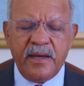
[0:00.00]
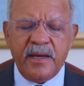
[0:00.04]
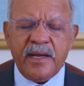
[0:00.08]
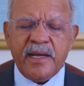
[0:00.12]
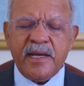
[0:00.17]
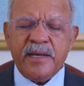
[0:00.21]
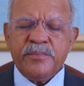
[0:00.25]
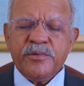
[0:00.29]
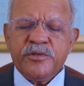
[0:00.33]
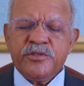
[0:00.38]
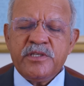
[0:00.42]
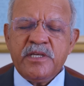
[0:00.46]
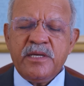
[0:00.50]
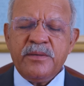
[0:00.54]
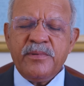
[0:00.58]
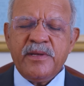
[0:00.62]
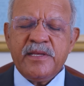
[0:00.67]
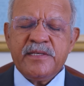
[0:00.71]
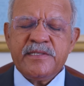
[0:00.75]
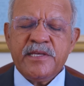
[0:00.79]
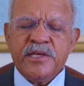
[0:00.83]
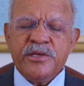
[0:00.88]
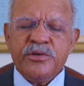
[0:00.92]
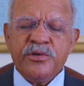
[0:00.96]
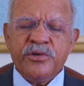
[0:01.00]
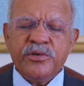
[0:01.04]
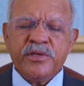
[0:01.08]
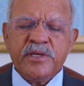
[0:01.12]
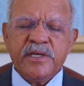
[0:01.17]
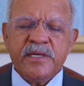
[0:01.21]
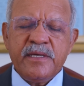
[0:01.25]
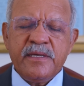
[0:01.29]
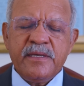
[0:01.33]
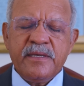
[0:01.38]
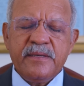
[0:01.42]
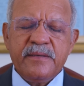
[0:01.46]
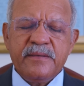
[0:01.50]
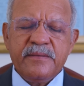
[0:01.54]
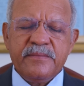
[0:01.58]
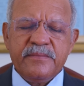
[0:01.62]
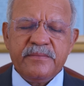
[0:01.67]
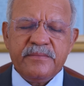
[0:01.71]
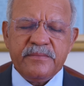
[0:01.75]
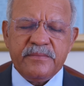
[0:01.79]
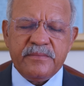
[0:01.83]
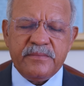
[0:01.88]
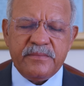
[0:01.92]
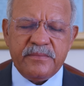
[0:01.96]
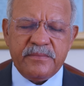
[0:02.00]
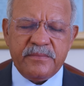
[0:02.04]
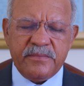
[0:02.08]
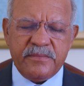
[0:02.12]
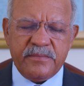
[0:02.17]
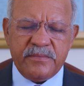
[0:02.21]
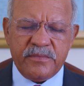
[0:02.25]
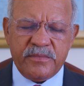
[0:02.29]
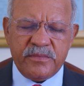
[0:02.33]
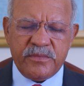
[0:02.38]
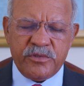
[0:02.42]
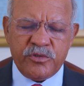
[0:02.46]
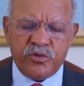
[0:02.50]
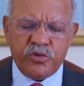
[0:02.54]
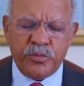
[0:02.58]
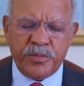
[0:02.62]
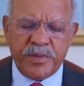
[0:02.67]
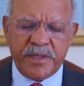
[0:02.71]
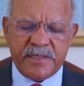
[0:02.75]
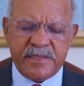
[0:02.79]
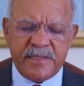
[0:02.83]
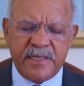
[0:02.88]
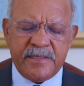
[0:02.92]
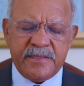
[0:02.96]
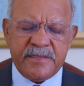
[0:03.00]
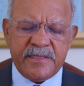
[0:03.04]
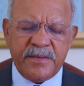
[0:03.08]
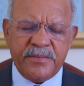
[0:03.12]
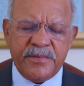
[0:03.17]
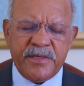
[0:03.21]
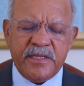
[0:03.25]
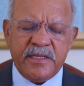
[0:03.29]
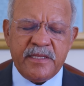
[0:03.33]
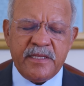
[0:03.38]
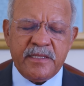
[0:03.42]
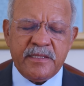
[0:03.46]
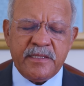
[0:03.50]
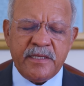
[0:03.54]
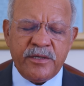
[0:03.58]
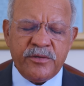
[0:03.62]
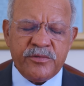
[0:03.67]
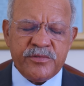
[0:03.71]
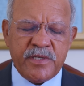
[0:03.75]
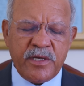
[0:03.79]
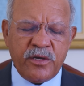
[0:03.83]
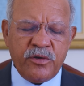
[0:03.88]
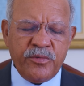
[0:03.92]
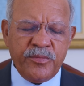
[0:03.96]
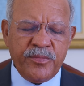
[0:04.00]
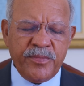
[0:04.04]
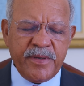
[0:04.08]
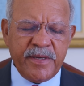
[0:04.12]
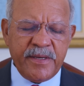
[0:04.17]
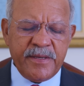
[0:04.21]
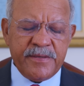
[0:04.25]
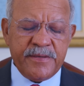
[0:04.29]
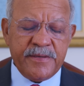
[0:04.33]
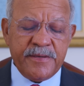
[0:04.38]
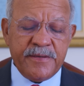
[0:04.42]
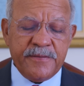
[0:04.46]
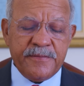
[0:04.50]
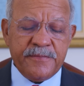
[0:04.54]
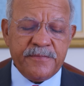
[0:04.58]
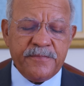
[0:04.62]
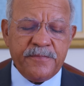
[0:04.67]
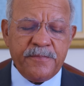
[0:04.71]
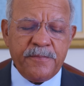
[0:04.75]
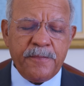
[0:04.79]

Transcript: Haga posible, Señor, que su presencia bendita nos acompañe